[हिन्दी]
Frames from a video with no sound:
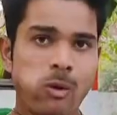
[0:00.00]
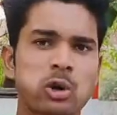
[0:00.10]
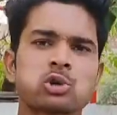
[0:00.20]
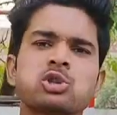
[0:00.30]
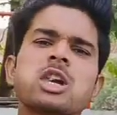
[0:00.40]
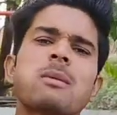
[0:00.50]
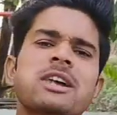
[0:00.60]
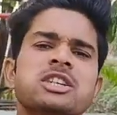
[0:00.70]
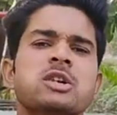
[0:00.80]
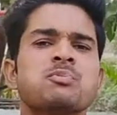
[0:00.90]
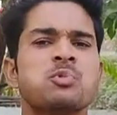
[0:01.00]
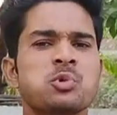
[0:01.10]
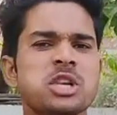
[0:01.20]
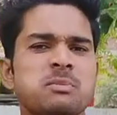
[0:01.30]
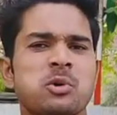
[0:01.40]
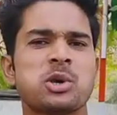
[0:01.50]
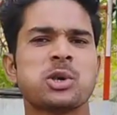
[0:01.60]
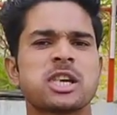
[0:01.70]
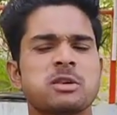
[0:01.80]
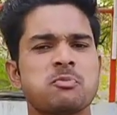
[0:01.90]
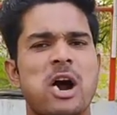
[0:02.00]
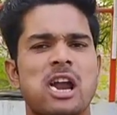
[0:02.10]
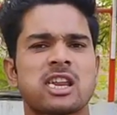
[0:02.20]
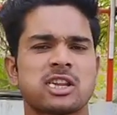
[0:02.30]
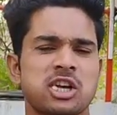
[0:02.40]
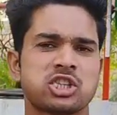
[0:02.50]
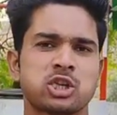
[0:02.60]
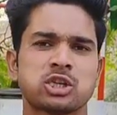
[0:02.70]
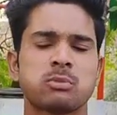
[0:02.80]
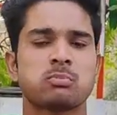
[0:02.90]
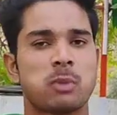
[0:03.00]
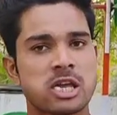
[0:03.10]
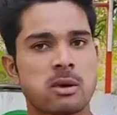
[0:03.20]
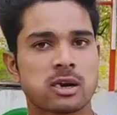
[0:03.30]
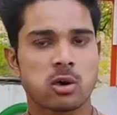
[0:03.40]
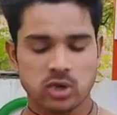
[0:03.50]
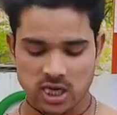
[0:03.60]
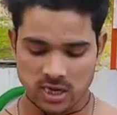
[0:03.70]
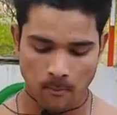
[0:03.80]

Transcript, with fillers: और उसी के बाद एकदम पूरी बॉडी को एकदम फाड़ करके अच्छा एकदम बढ़िया वर्कआउट करेंगे